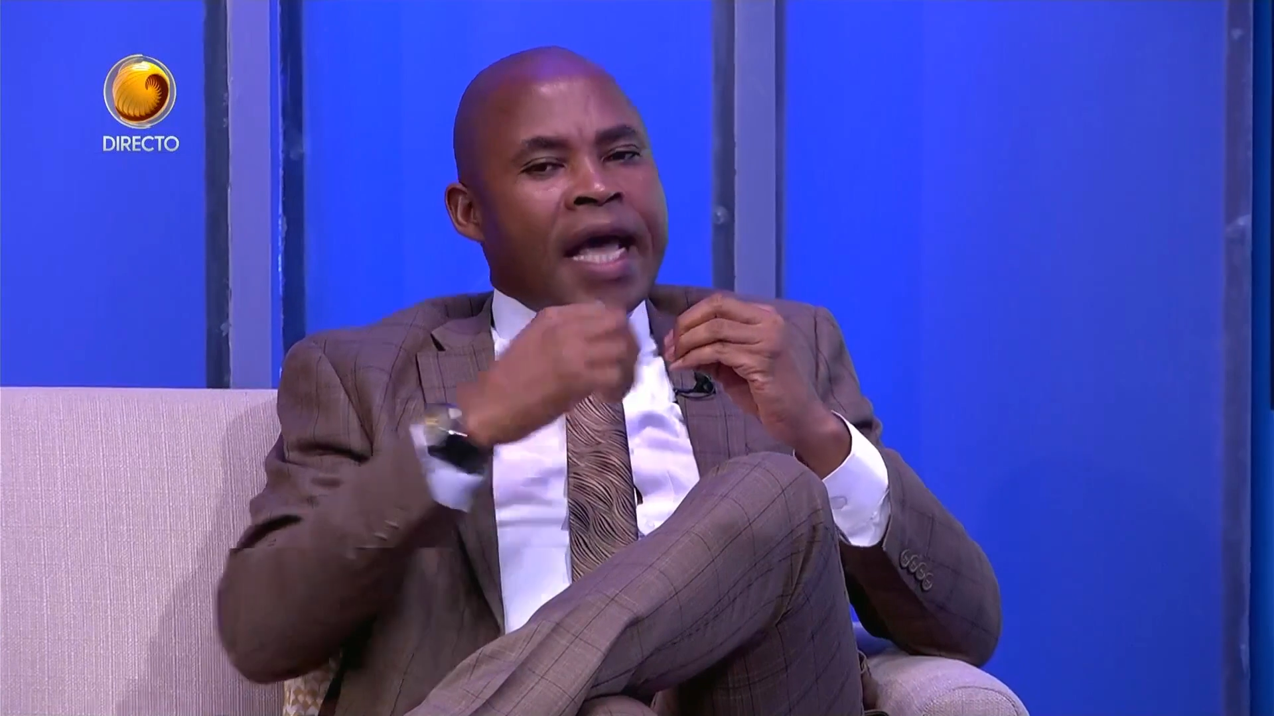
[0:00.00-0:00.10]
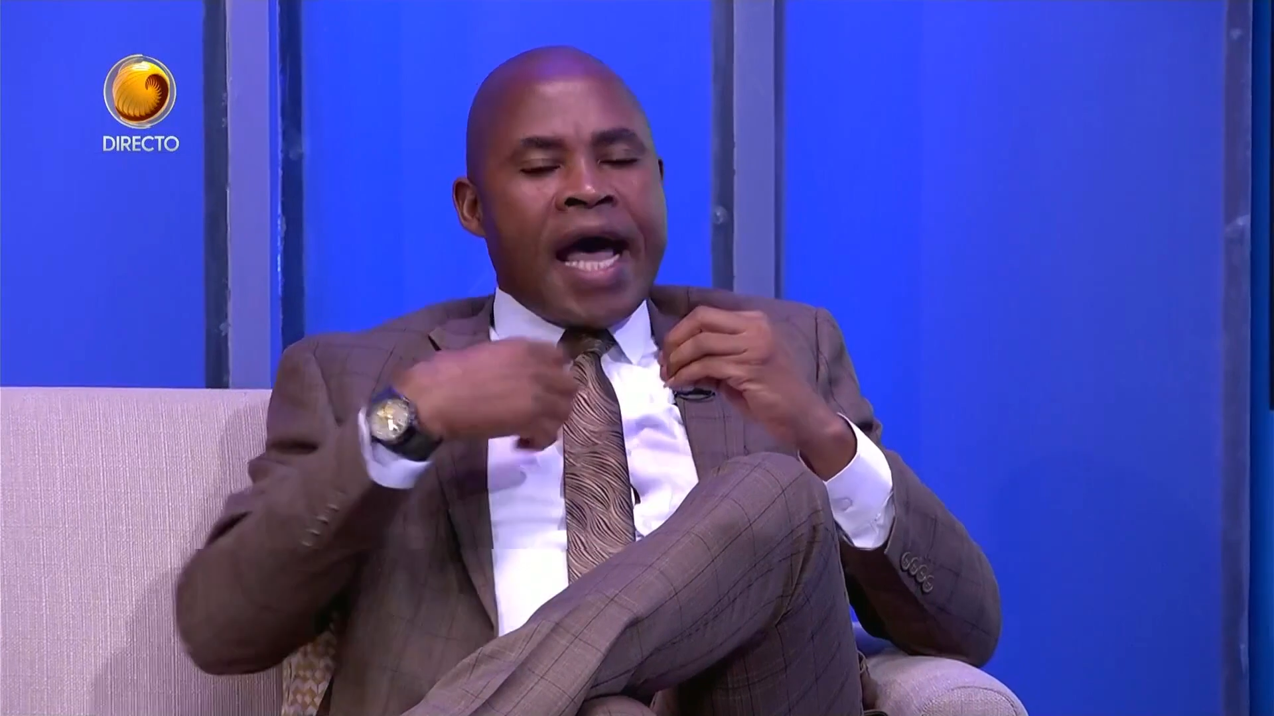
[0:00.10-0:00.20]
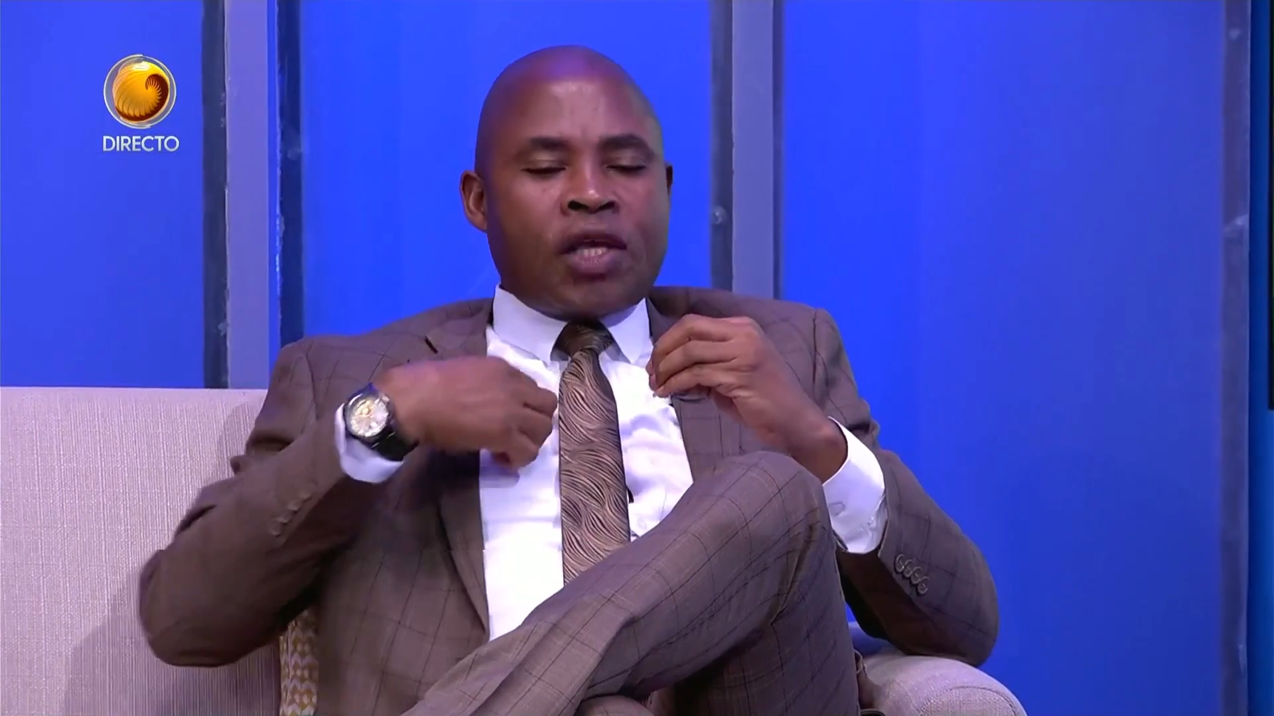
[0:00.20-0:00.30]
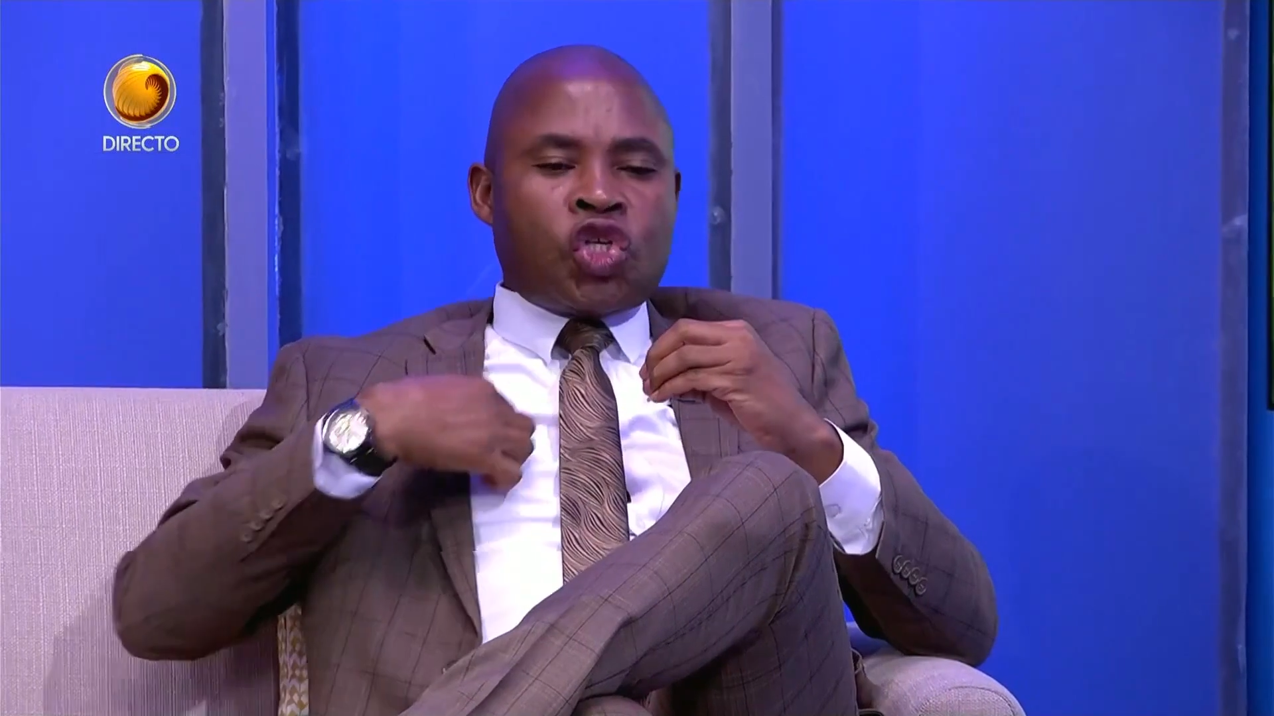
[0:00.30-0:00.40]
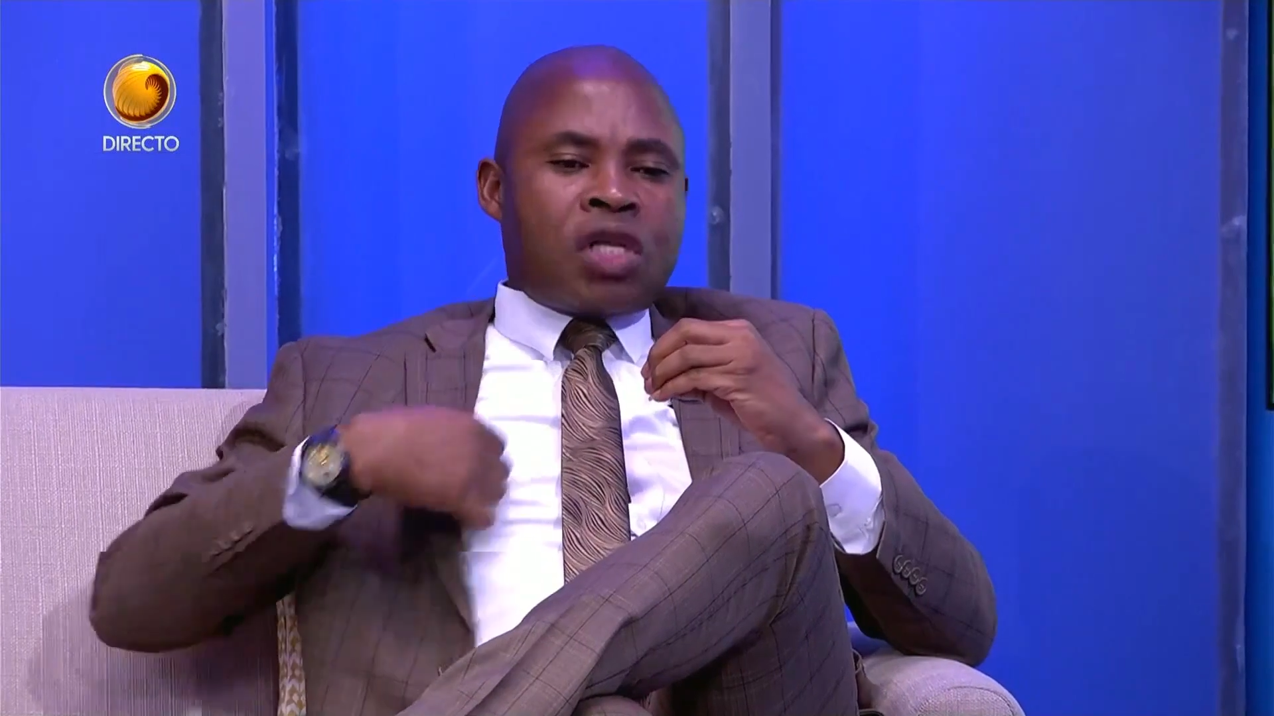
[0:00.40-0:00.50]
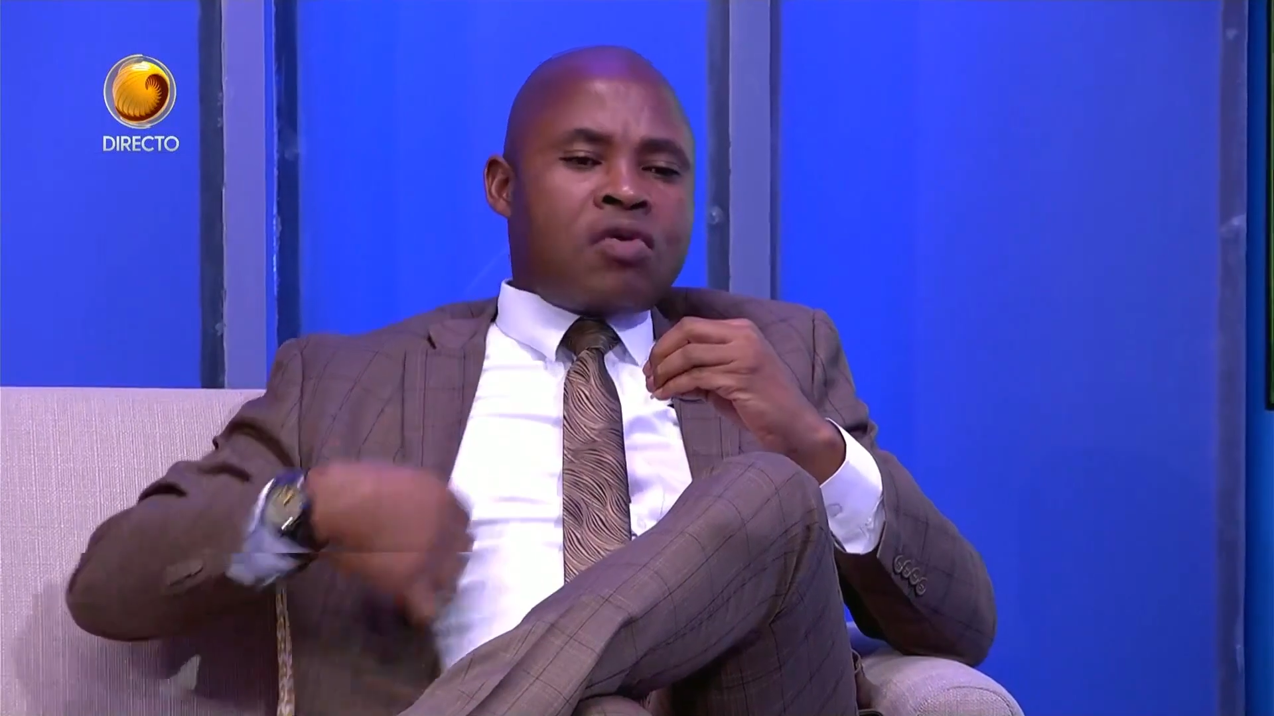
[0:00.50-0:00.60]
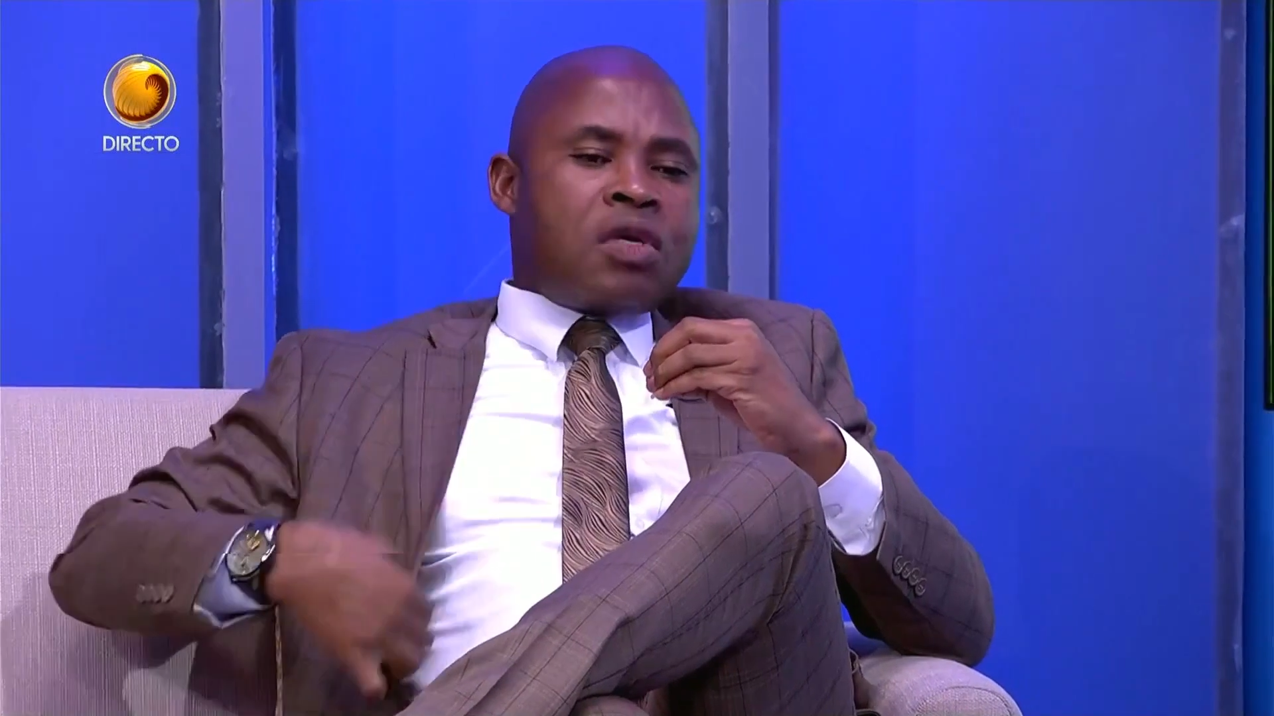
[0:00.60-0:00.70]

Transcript: a questão